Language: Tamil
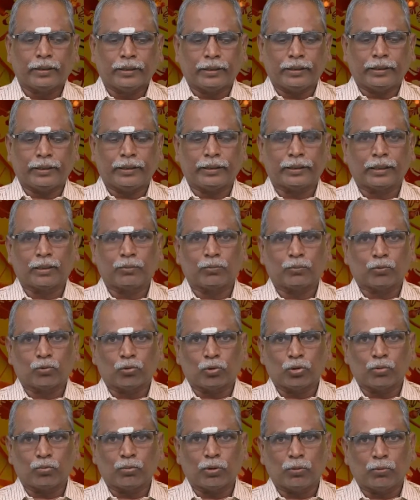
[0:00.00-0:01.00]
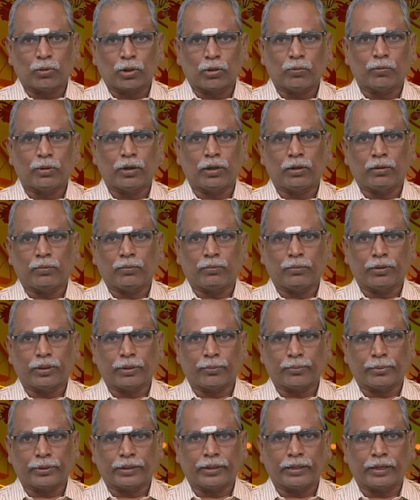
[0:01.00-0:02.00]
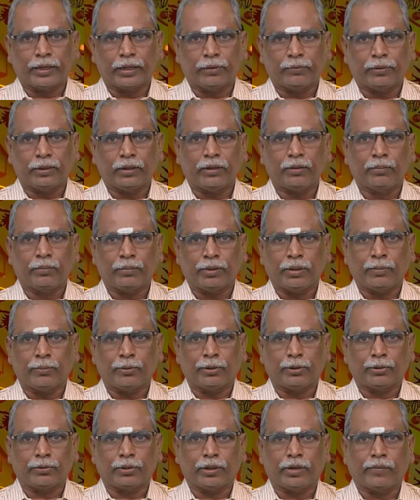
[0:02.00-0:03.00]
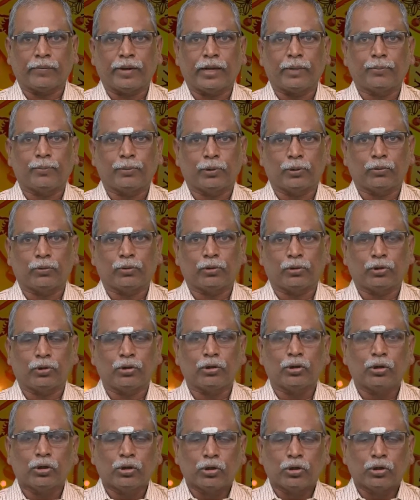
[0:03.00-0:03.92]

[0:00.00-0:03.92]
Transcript: இன்றைய தினம் குடும்ப உறவுகள் மிகப்பெரிய அளவில் மேம்படக்கூடிய வாய்ப்புகள் உண்டு